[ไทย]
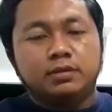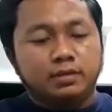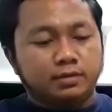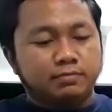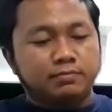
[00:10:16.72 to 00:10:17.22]

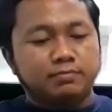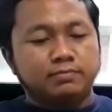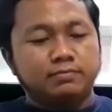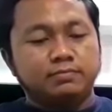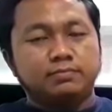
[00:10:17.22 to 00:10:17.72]
นี่ครับ
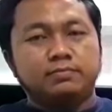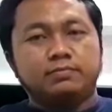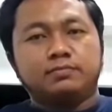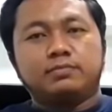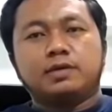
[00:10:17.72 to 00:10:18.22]

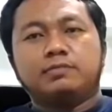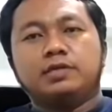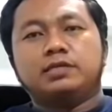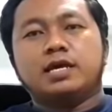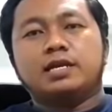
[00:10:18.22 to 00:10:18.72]
แบบ
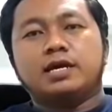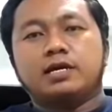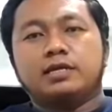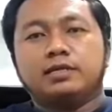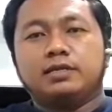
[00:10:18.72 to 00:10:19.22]
นี้ใช้ได้
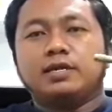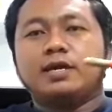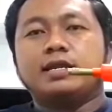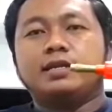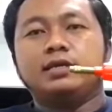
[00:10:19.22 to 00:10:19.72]
ใช้
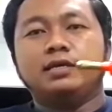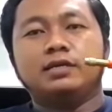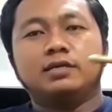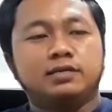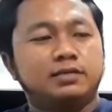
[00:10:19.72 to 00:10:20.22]
ได้ดี
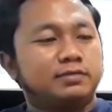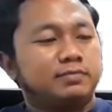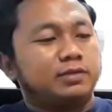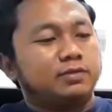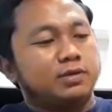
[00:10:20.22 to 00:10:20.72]
เลย
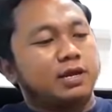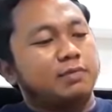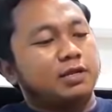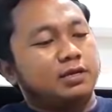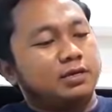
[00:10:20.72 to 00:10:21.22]
บรรจุ
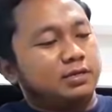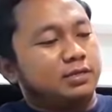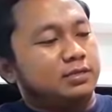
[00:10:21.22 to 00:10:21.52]
น้ำได้เยอะ